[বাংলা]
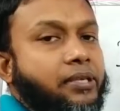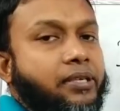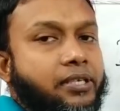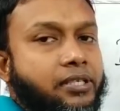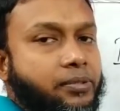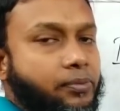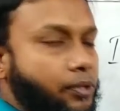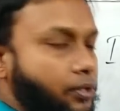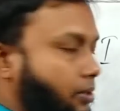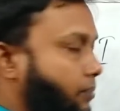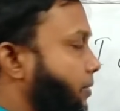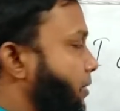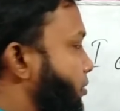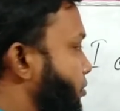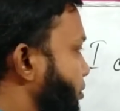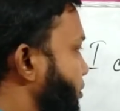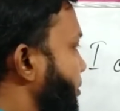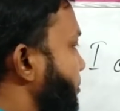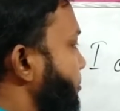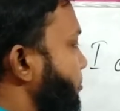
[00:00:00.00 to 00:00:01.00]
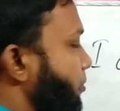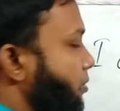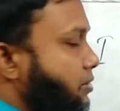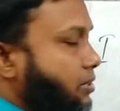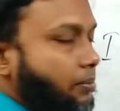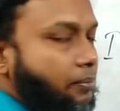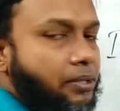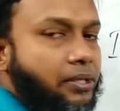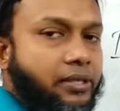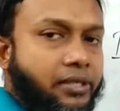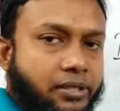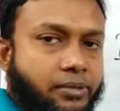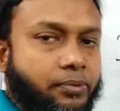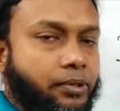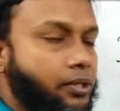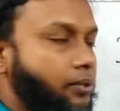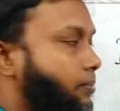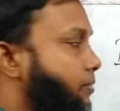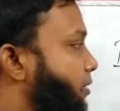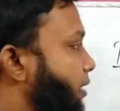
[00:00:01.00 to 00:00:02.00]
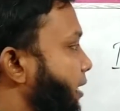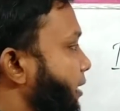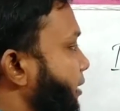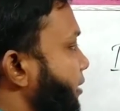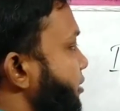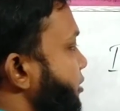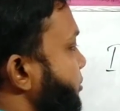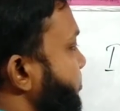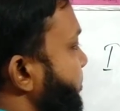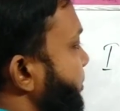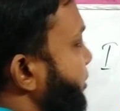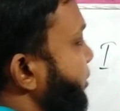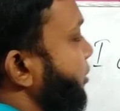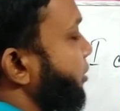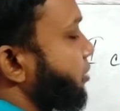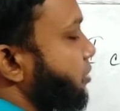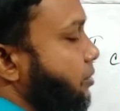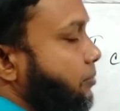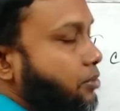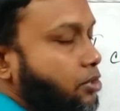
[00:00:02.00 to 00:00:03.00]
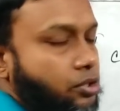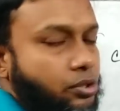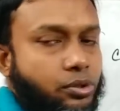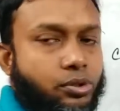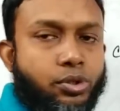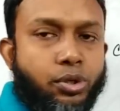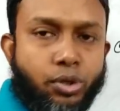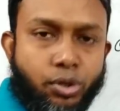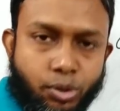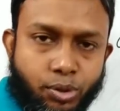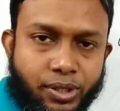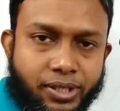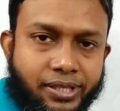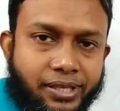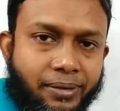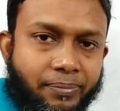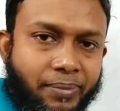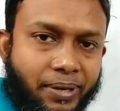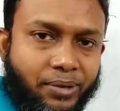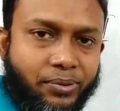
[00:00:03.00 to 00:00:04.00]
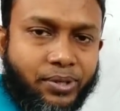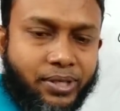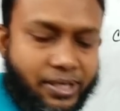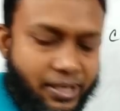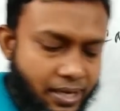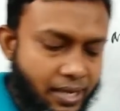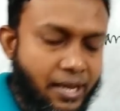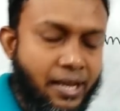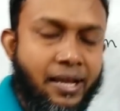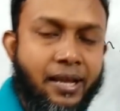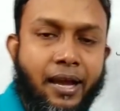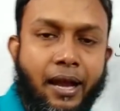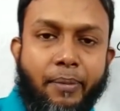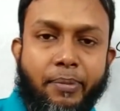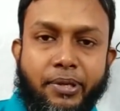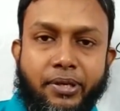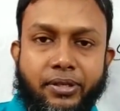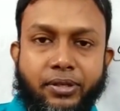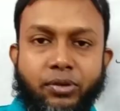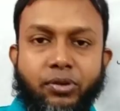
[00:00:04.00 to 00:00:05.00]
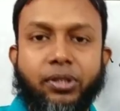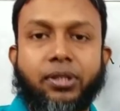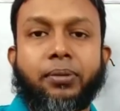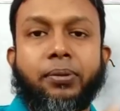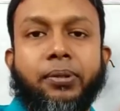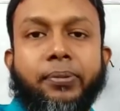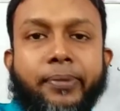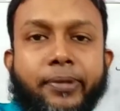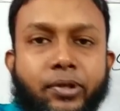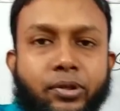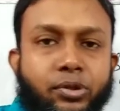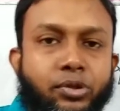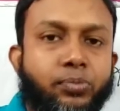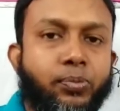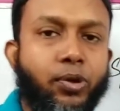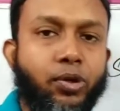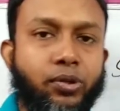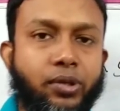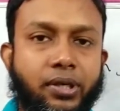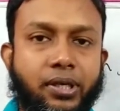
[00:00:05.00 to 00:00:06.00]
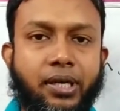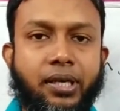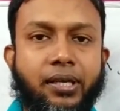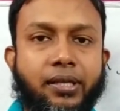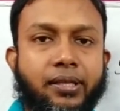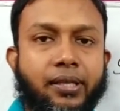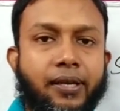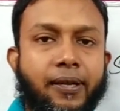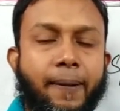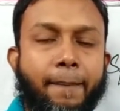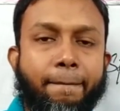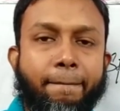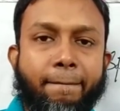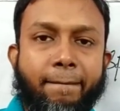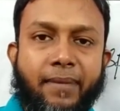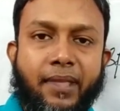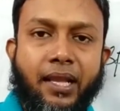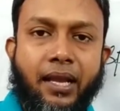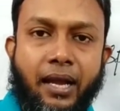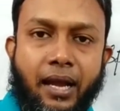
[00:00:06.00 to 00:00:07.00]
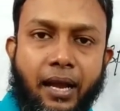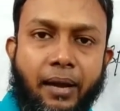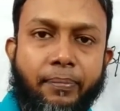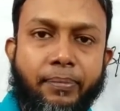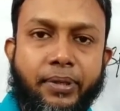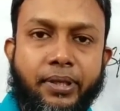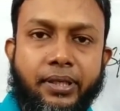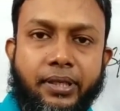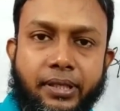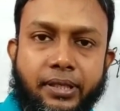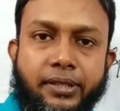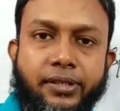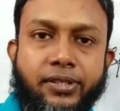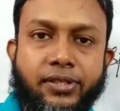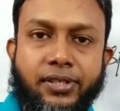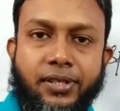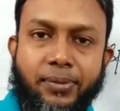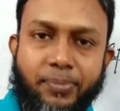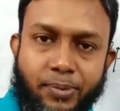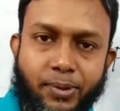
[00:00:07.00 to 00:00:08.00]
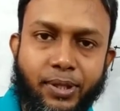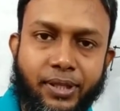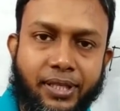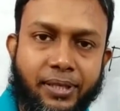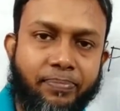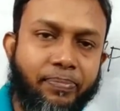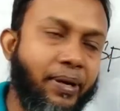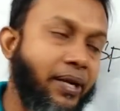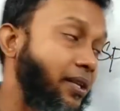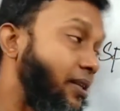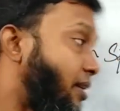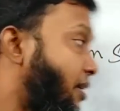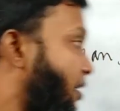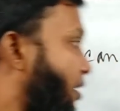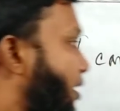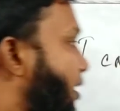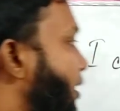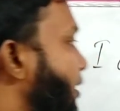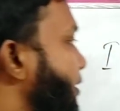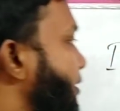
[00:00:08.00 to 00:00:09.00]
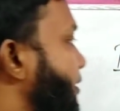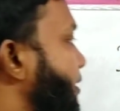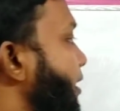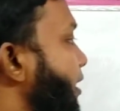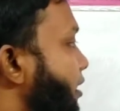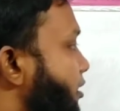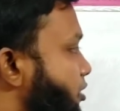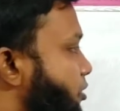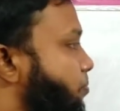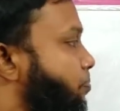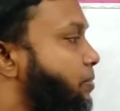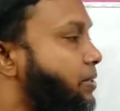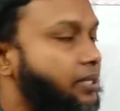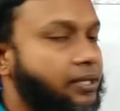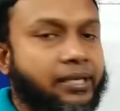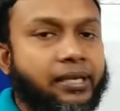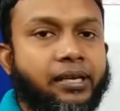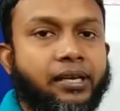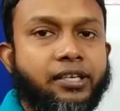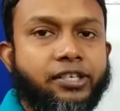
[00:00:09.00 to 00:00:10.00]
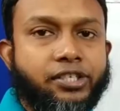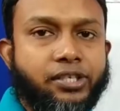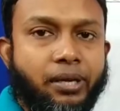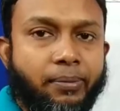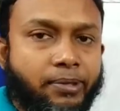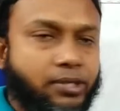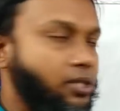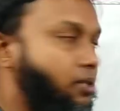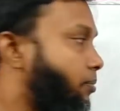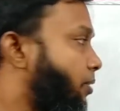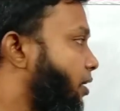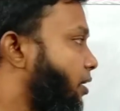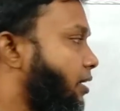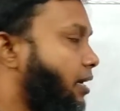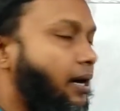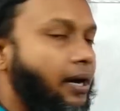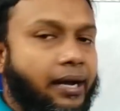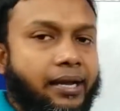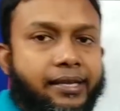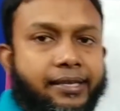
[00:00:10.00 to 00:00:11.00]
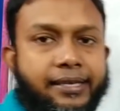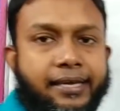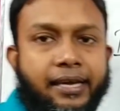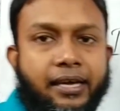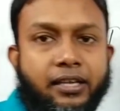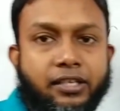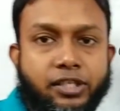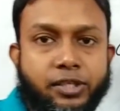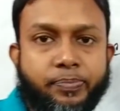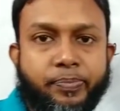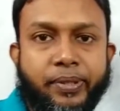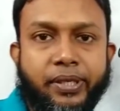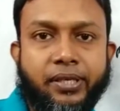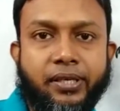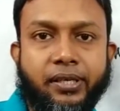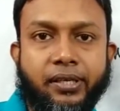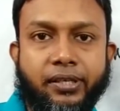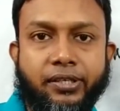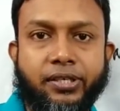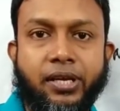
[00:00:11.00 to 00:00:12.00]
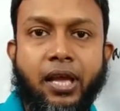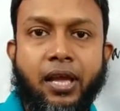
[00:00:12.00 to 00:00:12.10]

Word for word: ইংরেজি বলতে পারি যদি আমি বলি যে আমি ইংরেজি বলতে পারি তাই এখানে স্পিক ইংলিশ আমি ছোট করে দিলাম বাক্যটি হ্যাঁ আমি ইংরেজি কথা বলতে পারি অত বড় দরকার নেই তাহলে আমি ইংরেজি বলতে পারি আই ক্যান স্পিক ইংলিশ আমার সাথে বলেন আই ক্যান স্পিক ইংলিশ